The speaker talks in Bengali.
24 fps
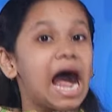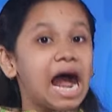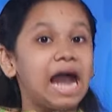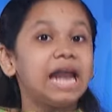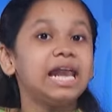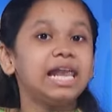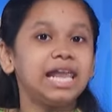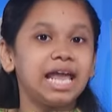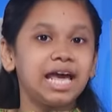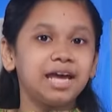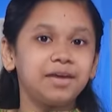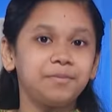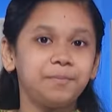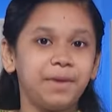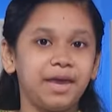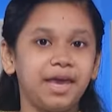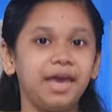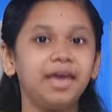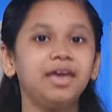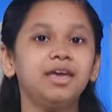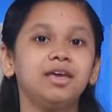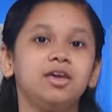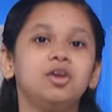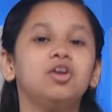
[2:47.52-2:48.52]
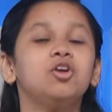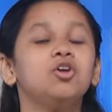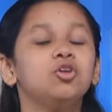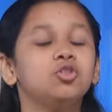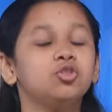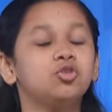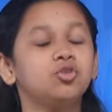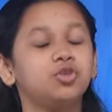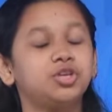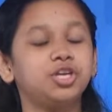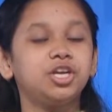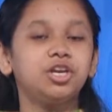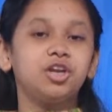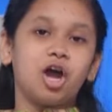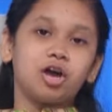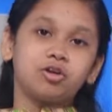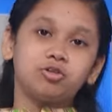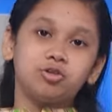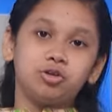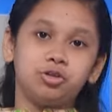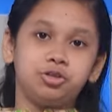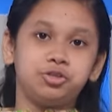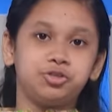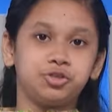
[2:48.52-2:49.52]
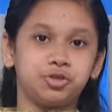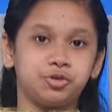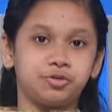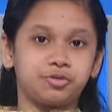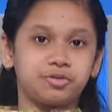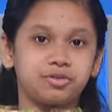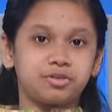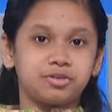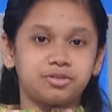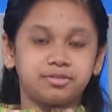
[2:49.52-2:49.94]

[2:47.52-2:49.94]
আর লাগবে দুটি নকল চোখ